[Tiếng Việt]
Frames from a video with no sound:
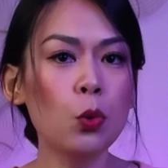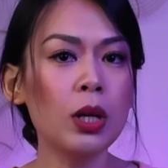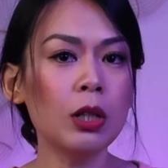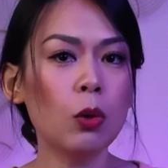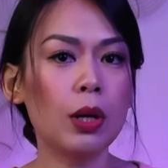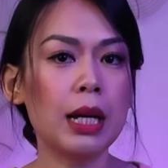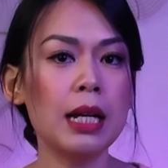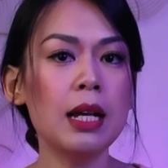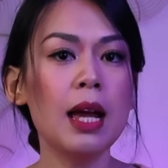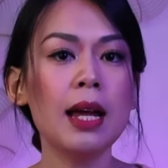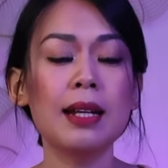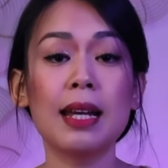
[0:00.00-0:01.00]
nguyên thủy
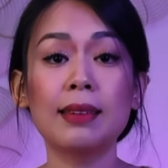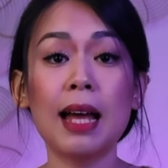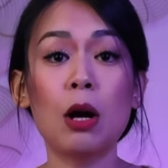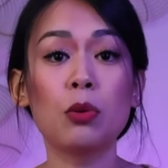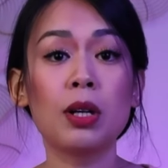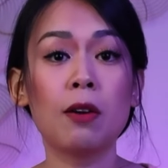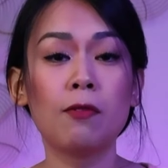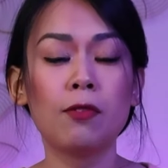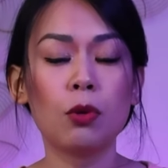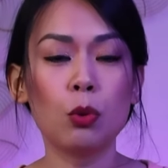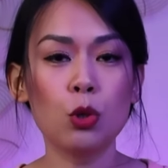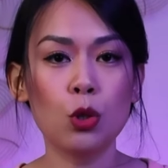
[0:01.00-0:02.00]
đã tạo ra
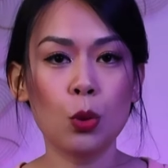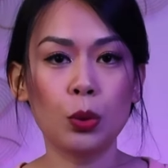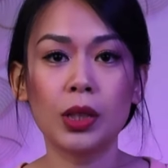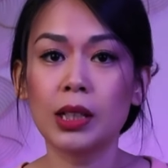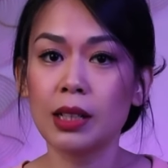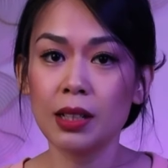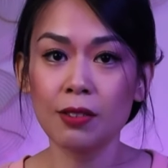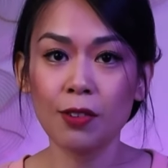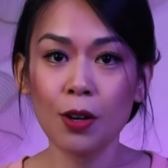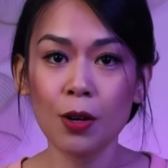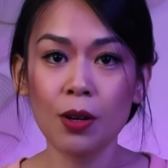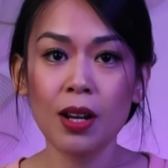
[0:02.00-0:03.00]
vũ trụ từ hư
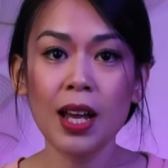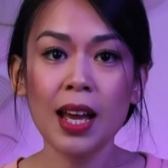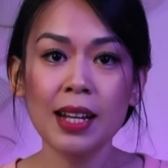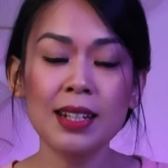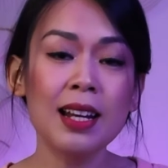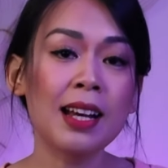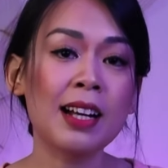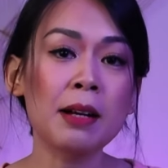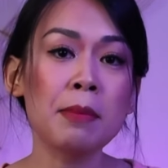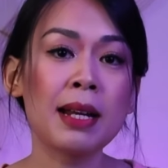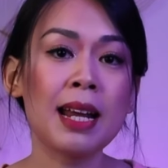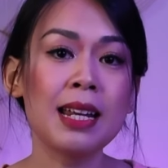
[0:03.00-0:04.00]
vô. Nên là
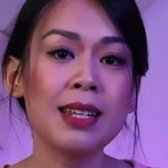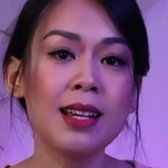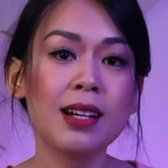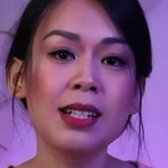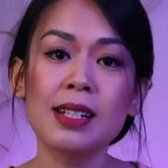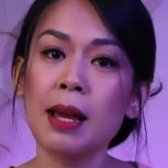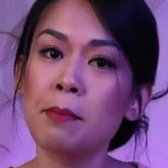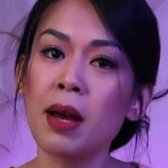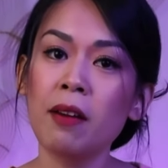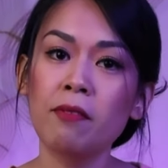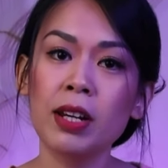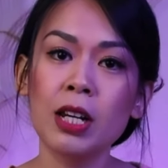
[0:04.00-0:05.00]
các bạn hãy nhớ xem
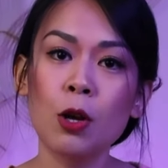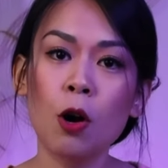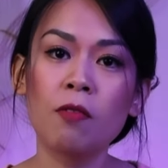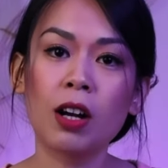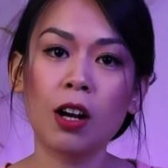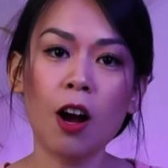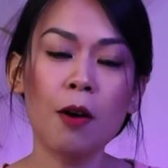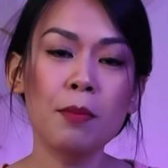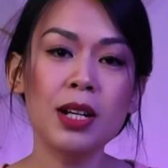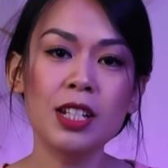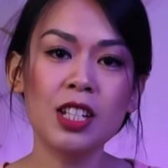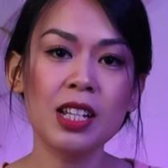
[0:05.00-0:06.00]
hết video và
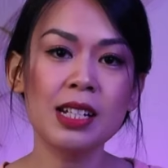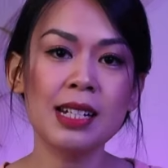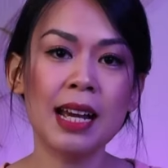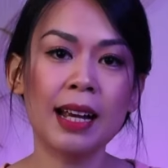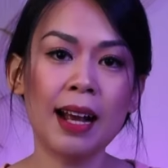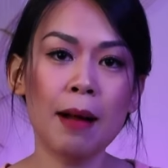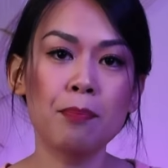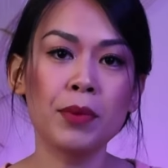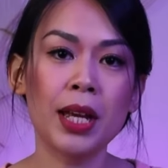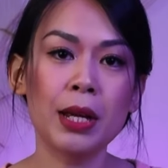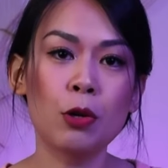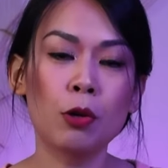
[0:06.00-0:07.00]
comment chia sẻ cảm
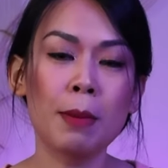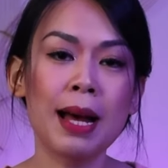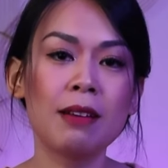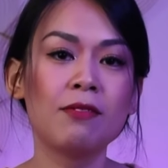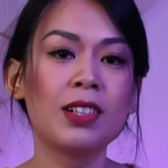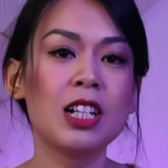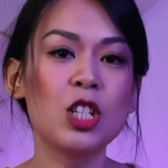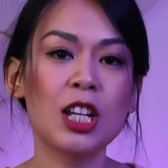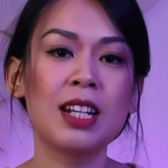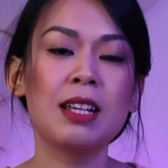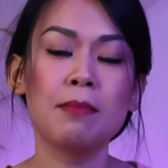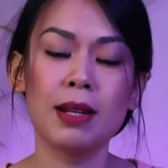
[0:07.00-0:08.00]
nghĩ của bạn với
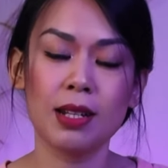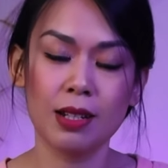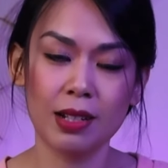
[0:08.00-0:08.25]
Jennie bên